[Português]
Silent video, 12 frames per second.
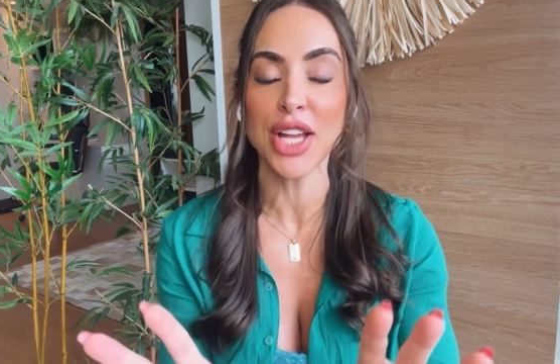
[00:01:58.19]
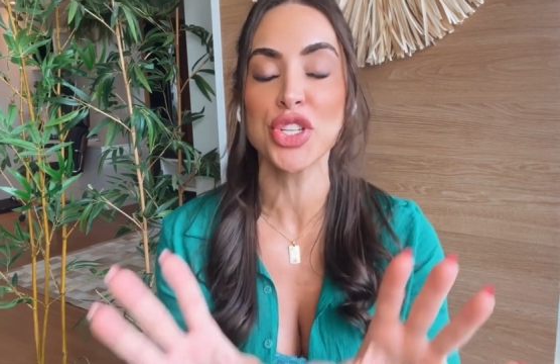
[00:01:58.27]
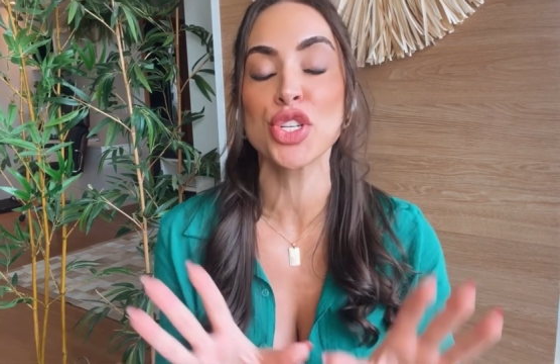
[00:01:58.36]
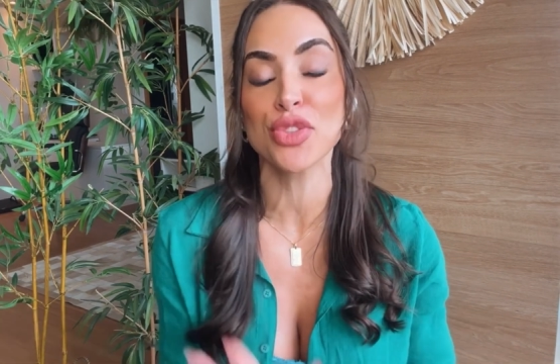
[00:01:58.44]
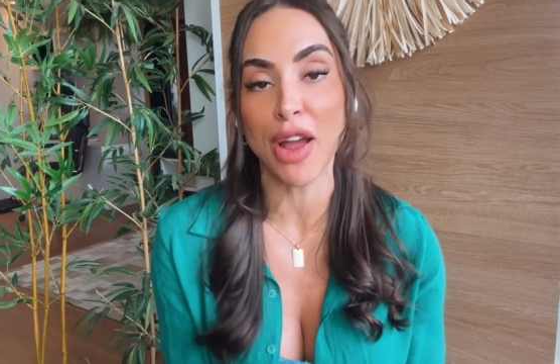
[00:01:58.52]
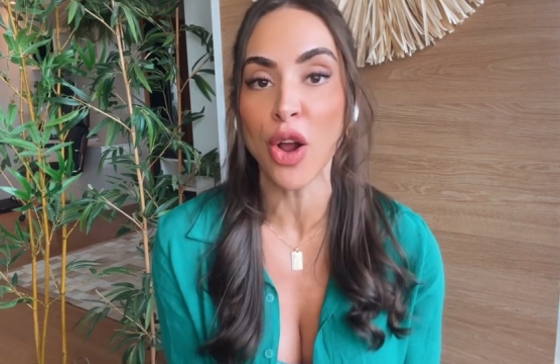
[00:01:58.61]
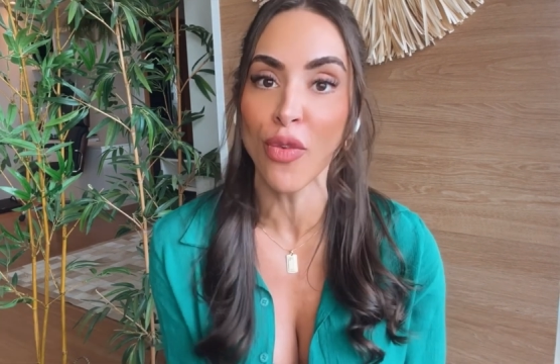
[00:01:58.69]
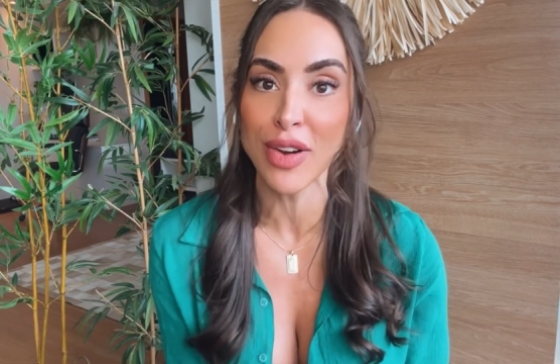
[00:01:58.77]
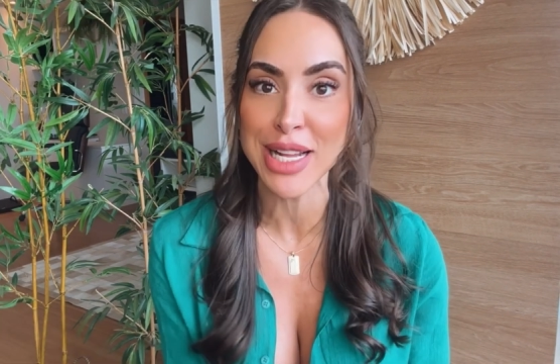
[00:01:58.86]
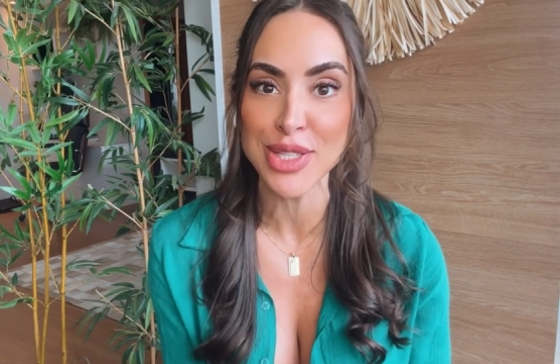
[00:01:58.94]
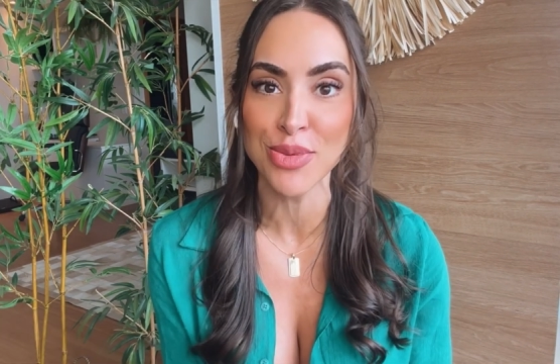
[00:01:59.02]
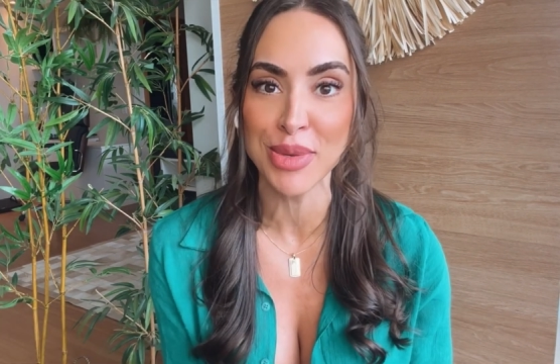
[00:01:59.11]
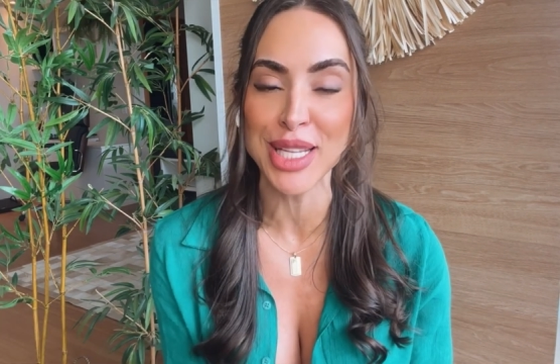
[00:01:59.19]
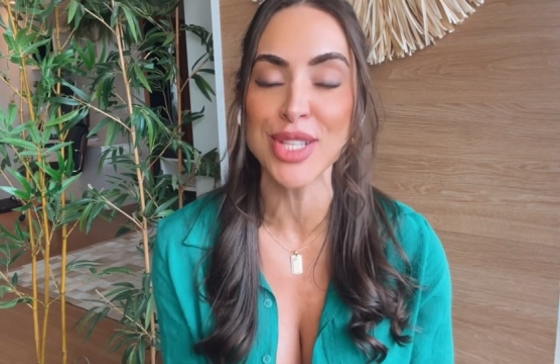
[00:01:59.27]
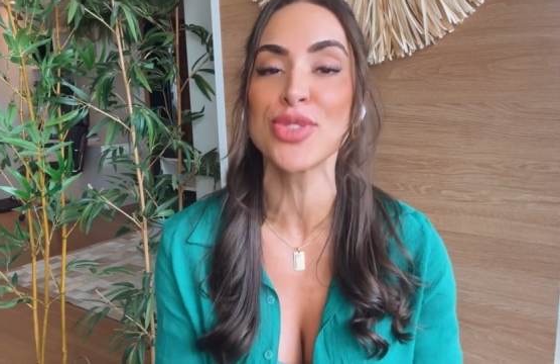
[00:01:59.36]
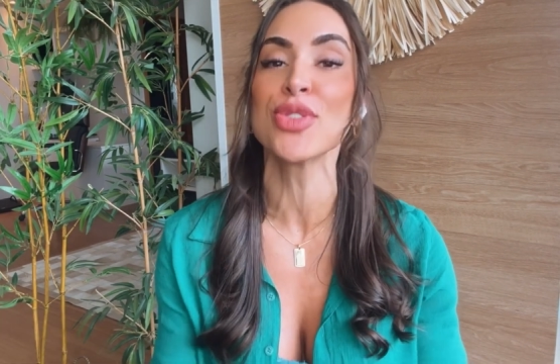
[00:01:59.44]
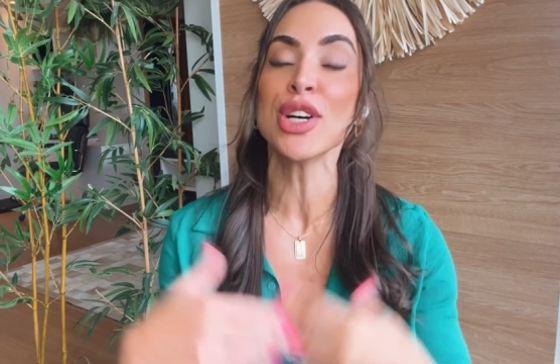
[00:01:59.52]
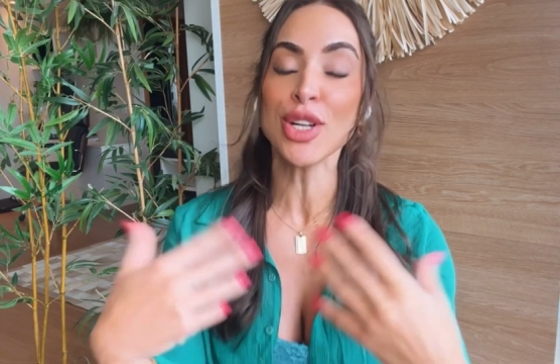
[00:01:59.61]
A gente vai conversar sobre
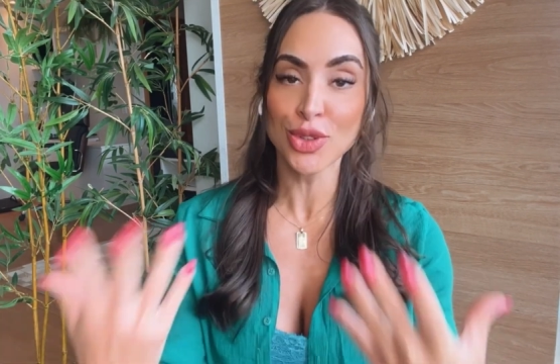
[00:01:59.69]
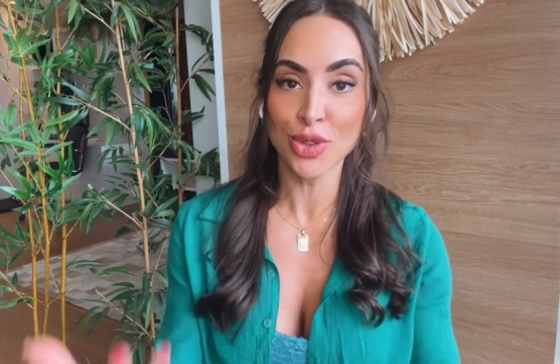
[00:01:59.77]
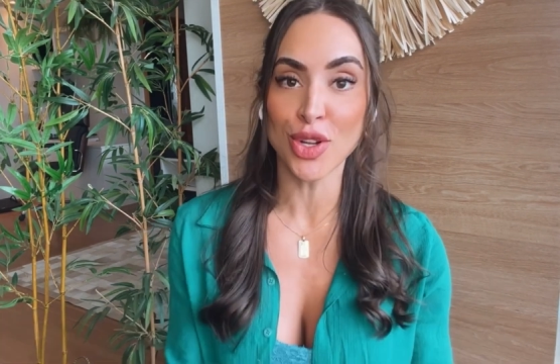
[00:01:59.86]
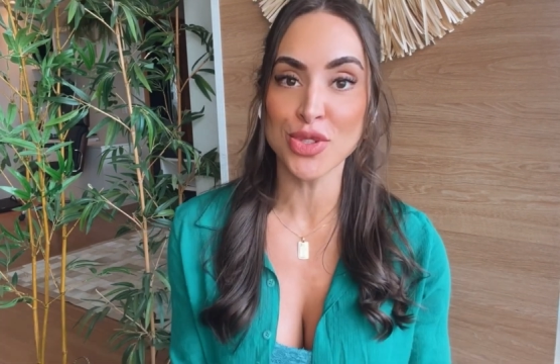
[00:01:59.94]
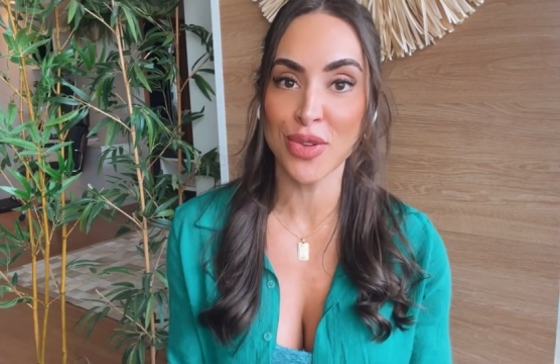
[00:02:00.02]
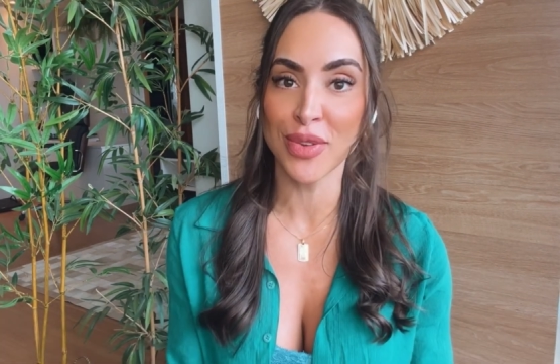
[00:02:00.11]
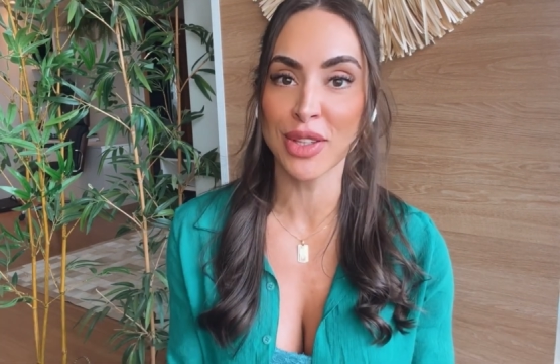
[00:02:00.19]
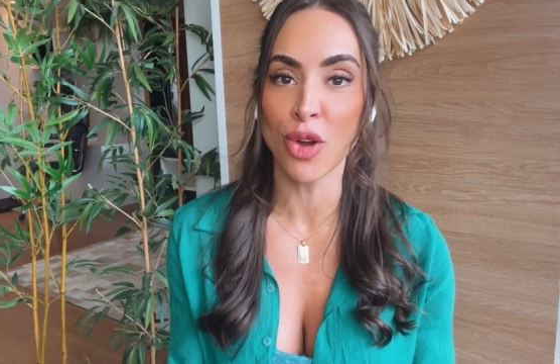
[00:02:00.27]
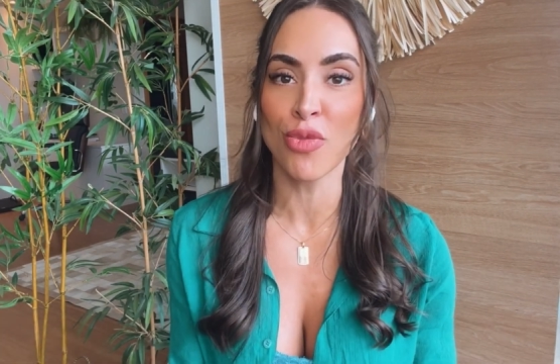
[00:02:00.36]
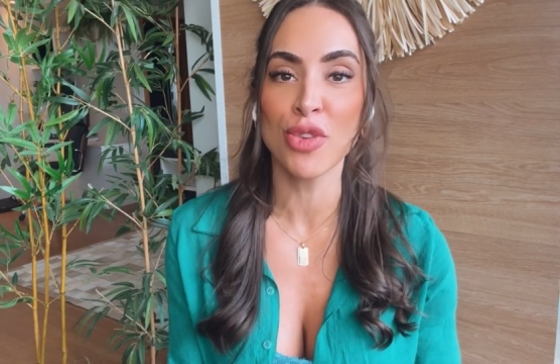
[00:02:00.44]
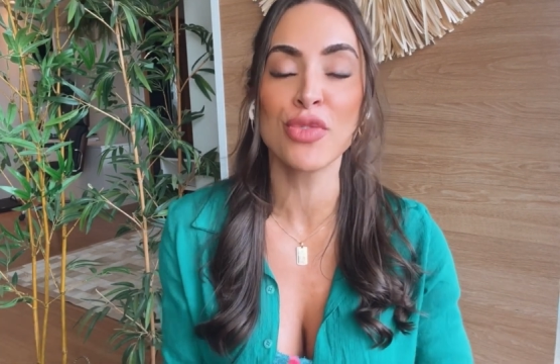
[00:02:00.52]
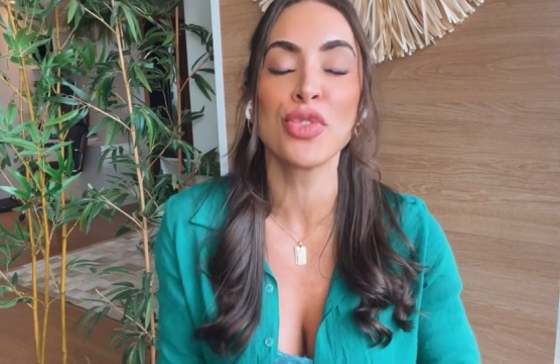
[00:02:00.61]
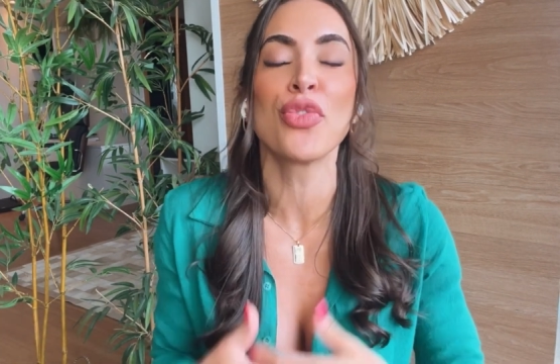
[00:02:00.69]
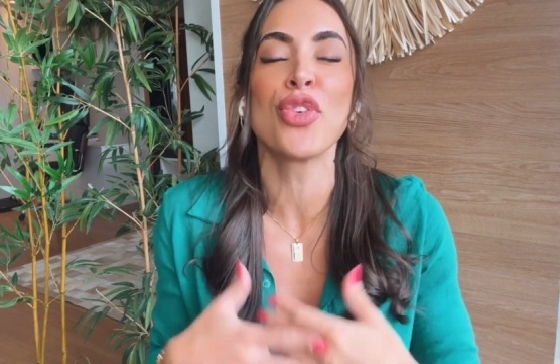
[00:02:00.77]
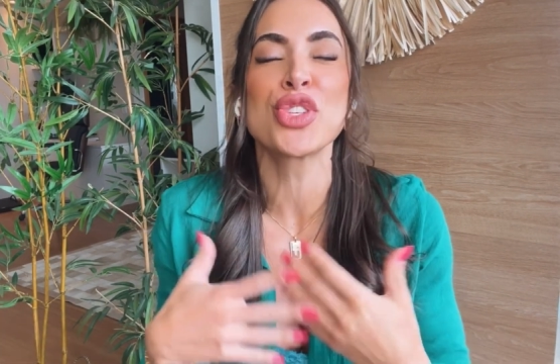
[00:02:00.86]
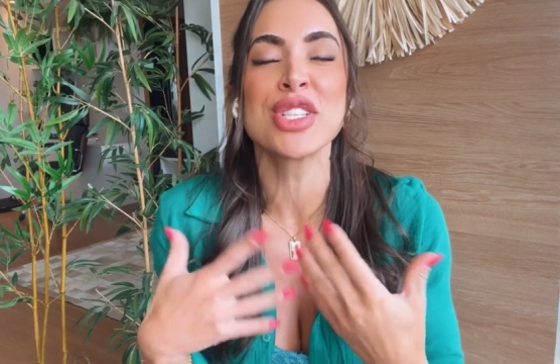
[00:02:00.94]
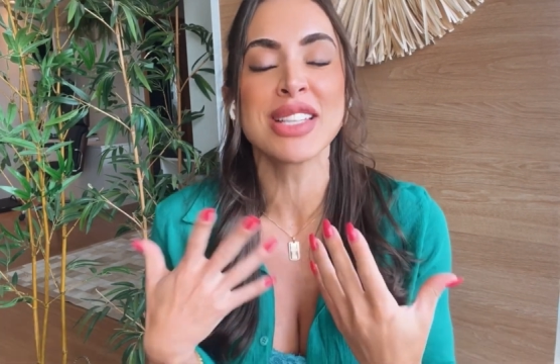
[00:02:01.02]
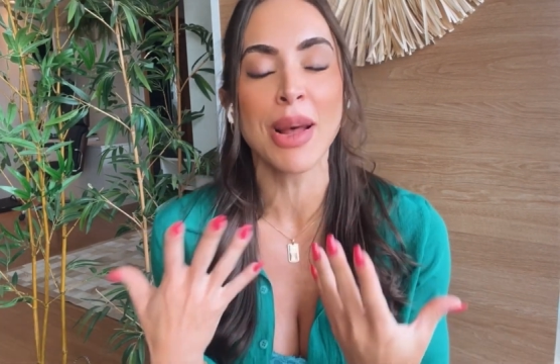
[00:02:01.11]
isso no nosso evento ao vivo e eu vou
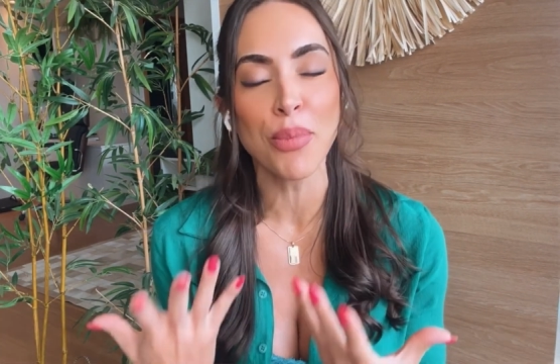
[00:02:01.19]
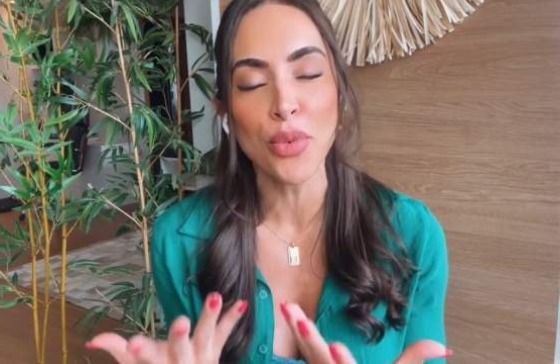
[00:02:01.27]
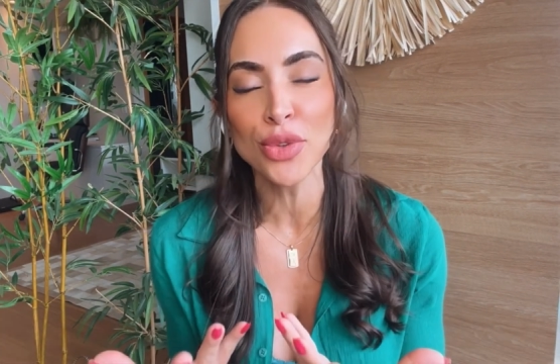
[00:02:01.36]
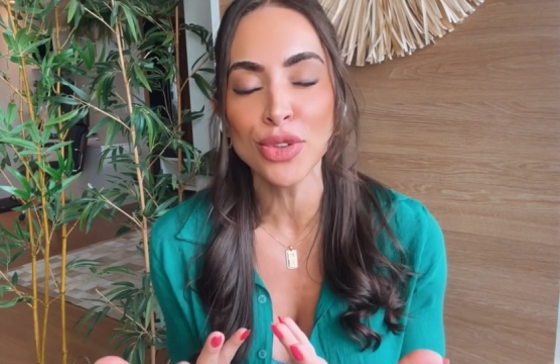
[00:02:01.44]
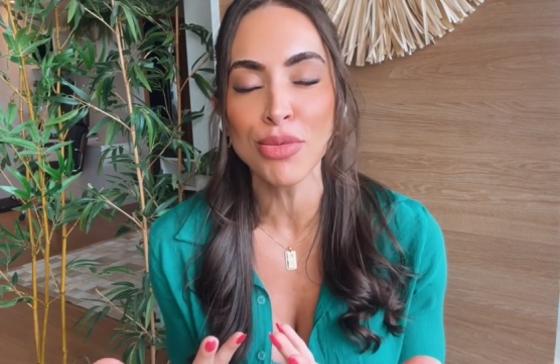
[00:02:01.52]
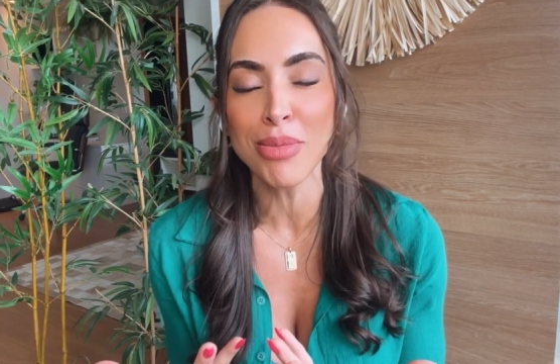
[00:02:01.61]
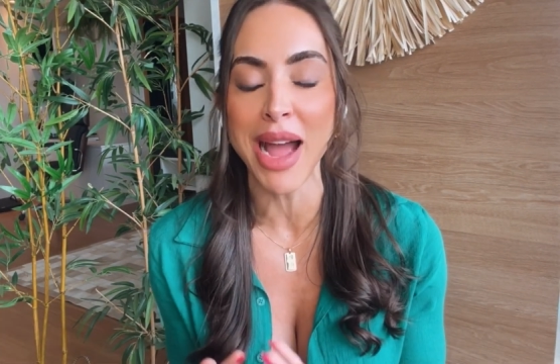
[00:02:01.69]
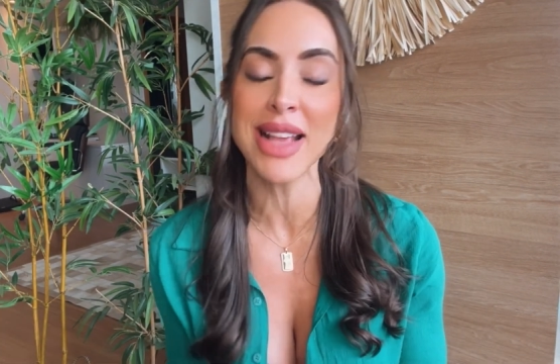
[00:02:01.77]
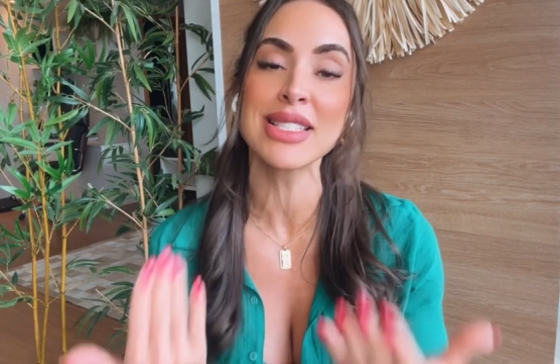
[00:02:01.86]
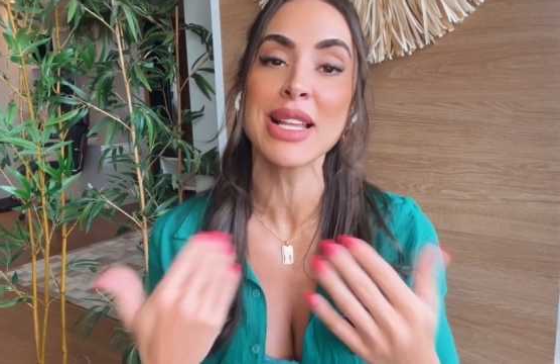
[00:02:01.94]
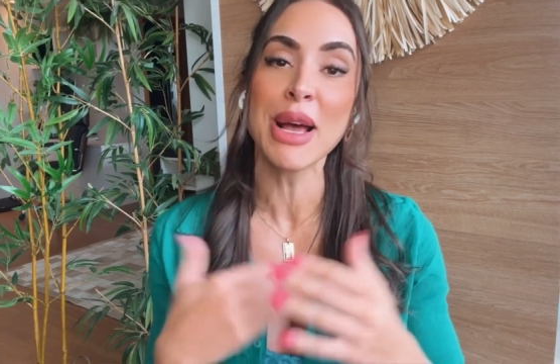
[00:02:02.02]
te ensinar muito mais